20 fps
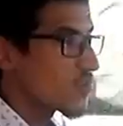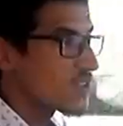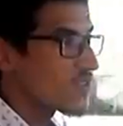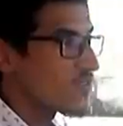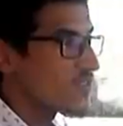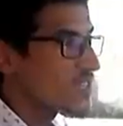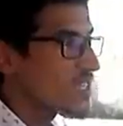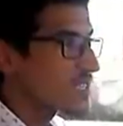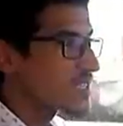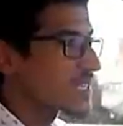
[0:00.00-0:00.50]
بواط
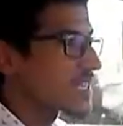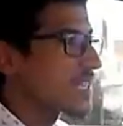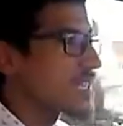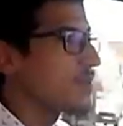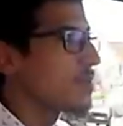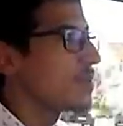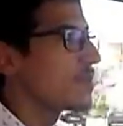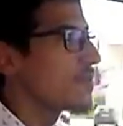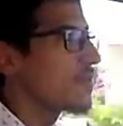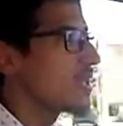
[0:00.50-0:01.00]
فيتاس
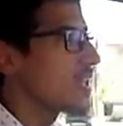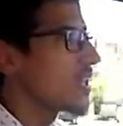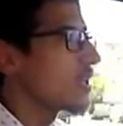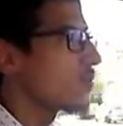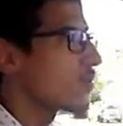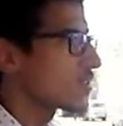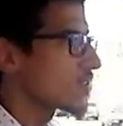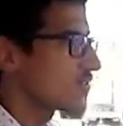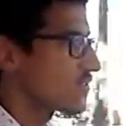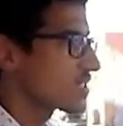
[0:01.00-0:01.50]
اللي من بين لي
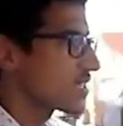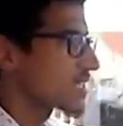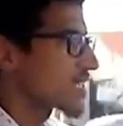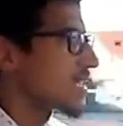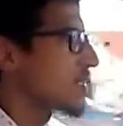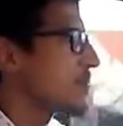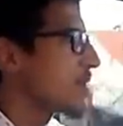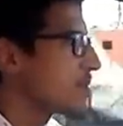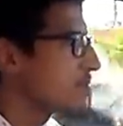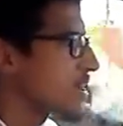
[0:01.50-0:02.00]
بواط فيتاس
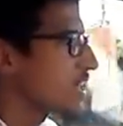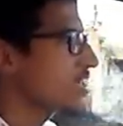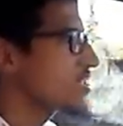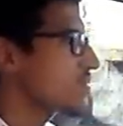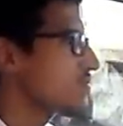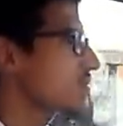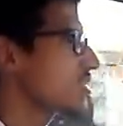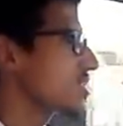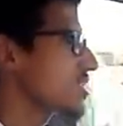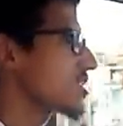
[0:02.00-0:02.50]
اللي ما
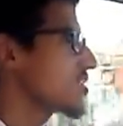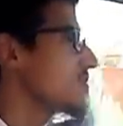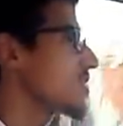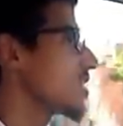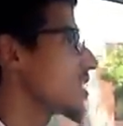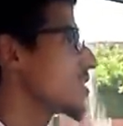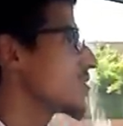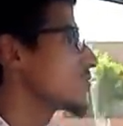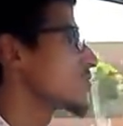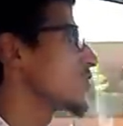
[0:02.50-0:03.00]
كانش تمشي عند شي
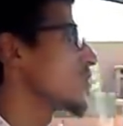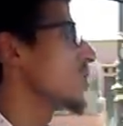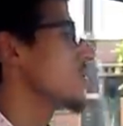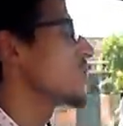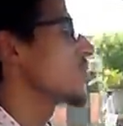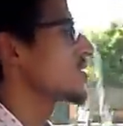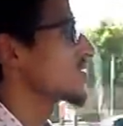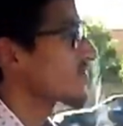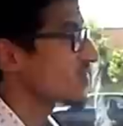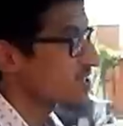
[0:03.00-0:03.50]
ميكانيك تقول لي
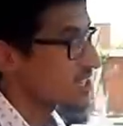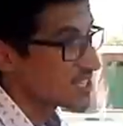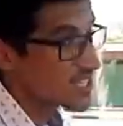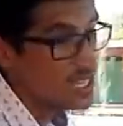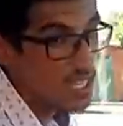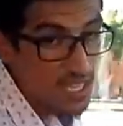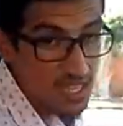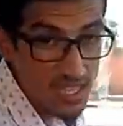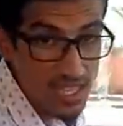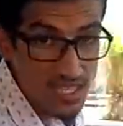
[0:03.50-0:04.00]
بواط فيتاس
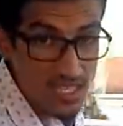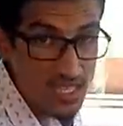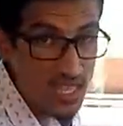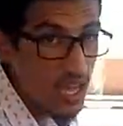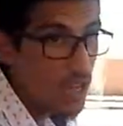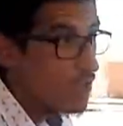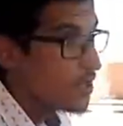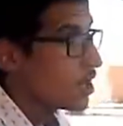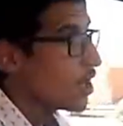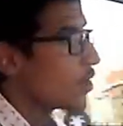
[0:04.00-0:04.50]
ديال
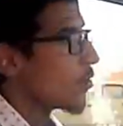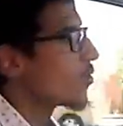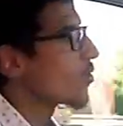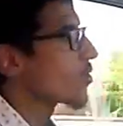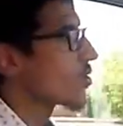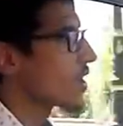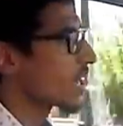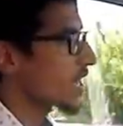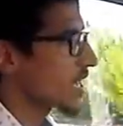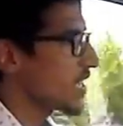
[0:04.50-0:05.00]
الداسيا
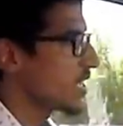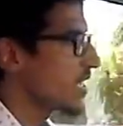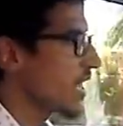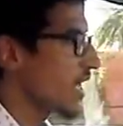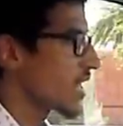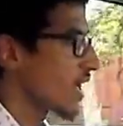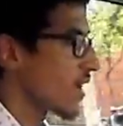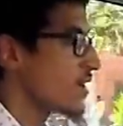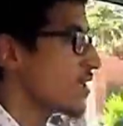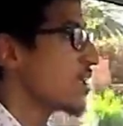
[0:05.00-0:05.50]
ويقول لك
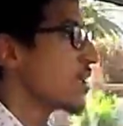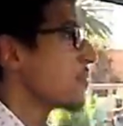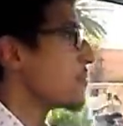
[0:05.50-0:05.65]
عيانه